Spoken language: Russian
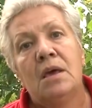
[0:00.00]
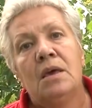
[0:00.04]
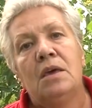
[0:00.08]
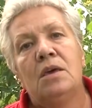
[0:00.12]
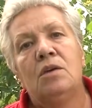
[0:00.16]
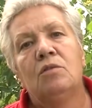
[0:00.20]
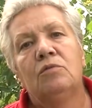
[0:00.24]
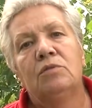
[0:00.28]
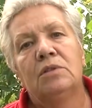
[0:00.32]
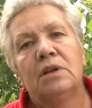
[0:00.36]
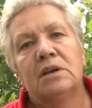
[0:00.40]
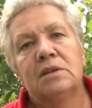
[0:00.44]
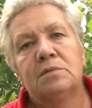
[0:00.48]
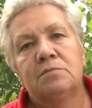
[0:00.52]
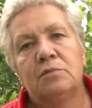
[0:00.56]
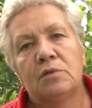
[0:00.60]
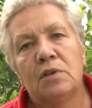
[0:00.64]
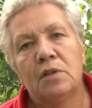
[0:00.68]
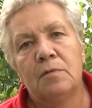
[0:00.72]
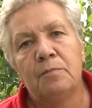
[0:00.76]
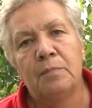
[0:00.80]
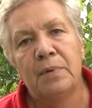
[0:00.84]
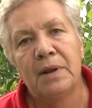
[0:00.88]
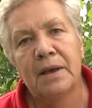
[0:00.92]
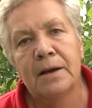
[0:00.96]
И у нас
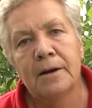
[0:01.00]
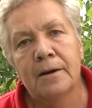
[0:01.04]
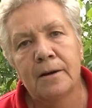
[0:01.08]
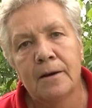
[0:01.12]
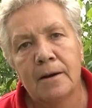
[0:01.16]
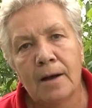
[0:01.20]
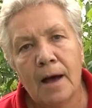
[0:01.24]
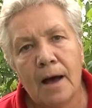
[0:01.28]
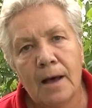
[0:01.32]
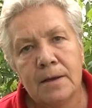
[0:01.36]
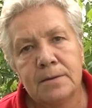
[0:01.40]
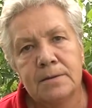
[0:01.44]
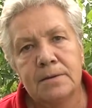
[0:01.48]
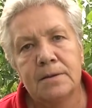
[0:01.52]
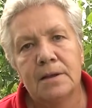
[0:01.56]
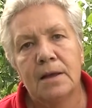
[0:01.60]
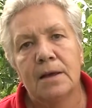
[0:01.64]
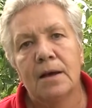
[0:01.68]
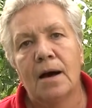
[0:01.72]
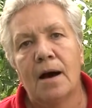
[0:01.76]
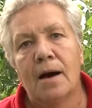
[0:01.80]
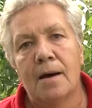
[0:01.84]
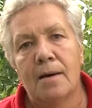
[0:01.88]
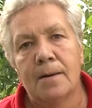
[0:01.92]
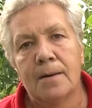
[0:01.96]
будет
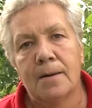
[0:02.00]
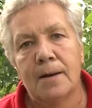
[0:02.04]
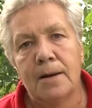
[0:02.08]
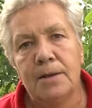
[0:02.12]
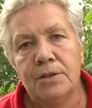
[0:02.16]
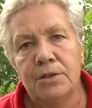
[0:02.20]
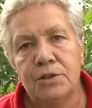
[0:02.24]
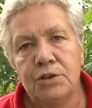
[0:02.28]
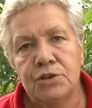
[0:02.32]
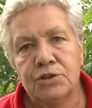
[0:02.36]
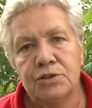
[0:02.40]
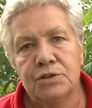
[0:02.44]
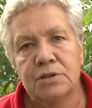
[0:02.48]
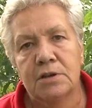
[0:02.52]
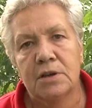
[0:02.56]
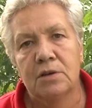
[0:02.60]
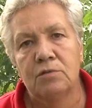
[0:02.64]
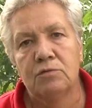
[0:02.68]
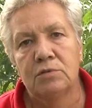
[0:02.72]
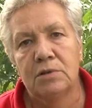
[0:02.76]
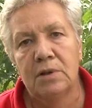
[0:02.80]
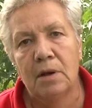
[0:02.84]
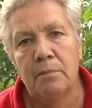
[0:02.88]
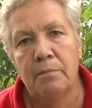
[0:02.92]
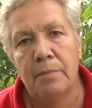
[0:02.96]
прекрасное органическое
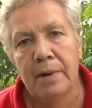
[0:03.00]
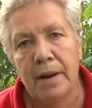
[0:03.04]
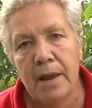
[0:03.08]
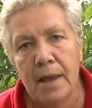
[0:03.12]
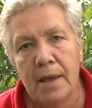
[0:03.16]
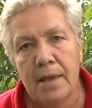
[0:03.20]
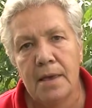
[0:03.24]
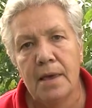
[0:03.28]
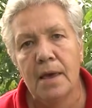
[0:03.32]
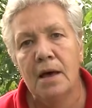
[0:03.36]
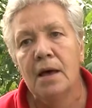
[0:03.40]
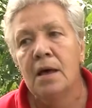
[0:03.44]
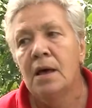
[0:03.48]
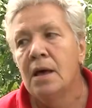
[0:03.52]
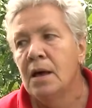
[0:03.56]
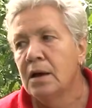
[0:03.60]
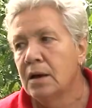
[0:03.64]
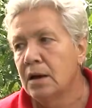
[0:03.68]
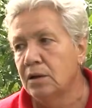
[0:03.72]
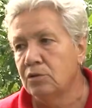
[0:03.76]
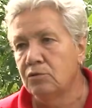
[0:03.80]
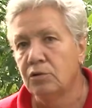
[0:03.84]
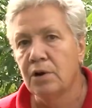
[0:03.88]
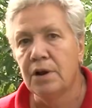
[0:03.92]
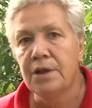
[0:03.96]
удобрение,
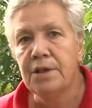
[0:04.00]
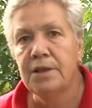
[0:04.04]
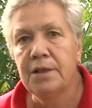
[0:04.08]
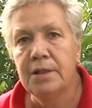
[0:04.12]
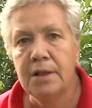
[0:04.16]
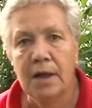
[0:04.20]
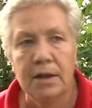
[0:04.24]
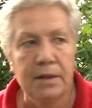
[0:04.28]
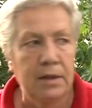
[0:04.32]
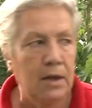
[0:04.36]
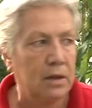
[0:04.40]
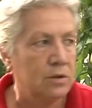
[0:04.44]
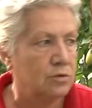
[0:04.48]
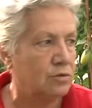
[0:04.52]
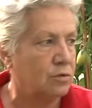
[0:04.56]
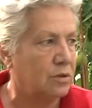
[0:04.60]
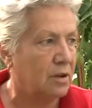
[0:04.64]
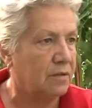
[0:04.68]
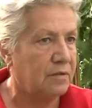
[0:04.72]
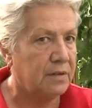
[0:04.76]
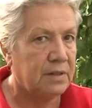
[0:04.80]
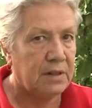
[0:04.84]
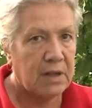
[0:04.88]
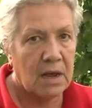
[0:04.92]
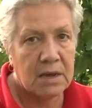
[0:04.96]
которое не надо
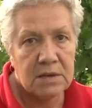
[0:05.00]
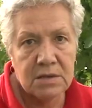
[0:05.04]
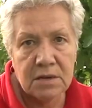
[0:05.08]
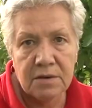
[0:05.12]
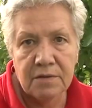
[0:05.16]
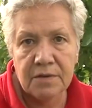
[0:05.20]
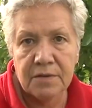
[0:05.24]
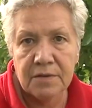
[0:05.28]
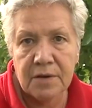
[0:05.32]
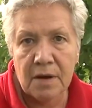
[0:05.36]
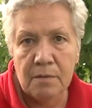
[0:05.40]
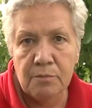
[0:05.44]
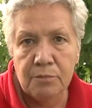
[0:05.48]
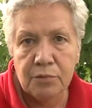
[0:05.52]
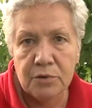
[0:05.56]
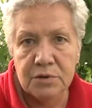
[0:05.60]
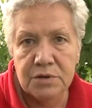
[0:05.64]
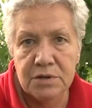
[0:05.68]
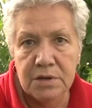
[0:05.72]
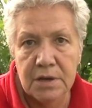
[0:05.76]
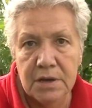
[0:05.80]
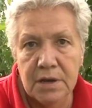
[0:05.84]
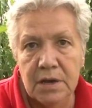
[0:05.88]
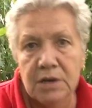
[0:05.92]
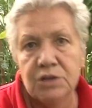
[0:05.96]
отсюда вытаскивать в
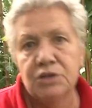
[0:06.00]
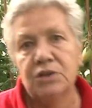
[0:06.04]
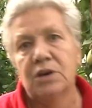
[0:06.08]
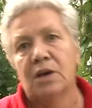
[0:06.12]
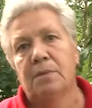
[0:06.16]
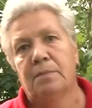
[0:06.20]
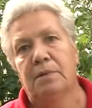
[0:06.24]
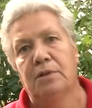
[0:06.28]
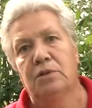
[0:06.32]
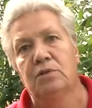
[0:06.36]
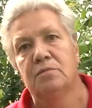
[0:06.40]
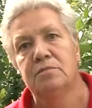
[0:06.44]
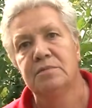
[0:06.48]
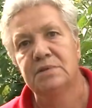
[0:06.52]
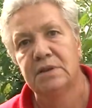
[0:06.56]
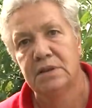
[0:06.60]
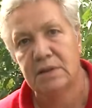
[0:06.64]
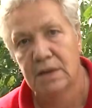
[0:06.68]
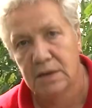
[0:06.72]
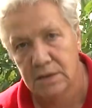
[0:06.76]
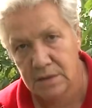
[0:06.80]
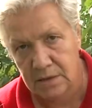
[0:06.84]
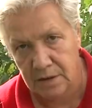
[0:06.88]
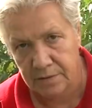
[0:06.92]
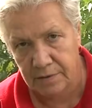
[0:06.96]
компостный ящик, а потом
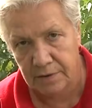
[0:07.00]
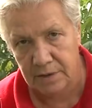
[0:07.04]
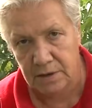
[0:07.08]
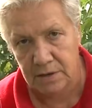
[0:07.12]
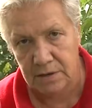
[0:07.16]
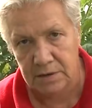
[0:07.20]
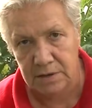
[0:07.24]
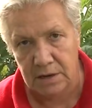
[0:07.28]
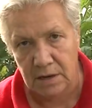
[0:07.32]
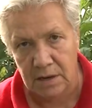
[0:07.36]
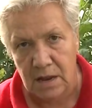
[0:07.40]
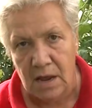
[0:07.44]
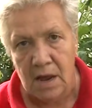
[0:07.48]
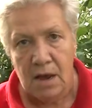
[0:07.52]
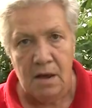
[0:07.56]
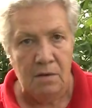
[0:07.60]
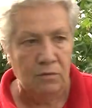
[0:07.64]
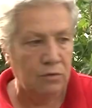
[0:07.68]
затаскивать назад.